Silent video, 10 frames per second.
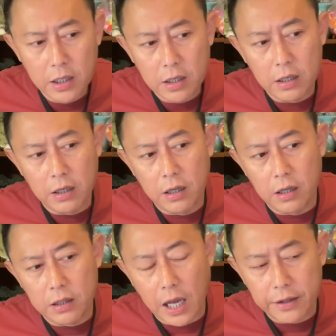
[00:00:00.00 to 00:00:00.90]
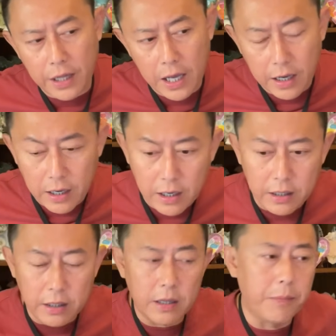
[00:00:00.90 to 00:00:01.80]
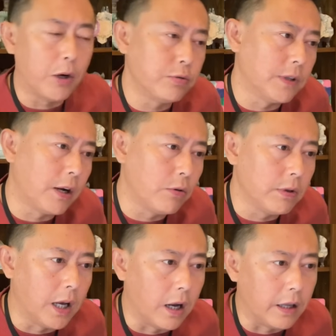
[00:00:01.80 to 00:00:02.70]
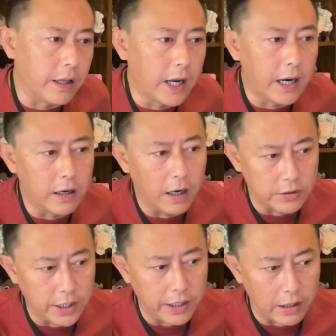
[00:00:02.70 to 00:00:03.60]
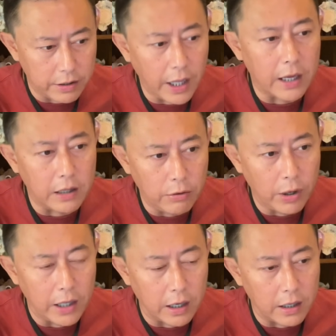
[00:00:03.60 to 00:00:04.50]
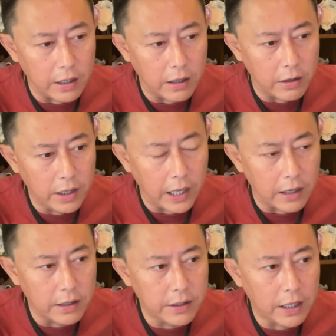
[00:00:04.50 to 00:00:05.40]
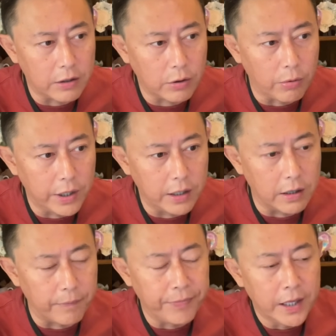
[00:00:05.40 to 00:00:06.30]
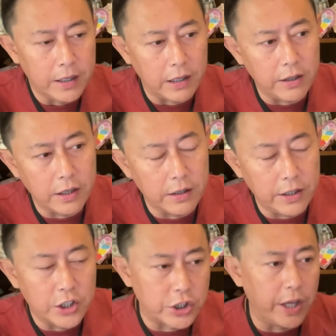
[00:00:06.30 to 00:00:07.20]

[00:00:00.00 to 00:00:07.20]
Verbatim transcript: 呃，他在您的描述当中呢，您爱人好像也是在医院啊，也好像两个人在同一个一一个一个职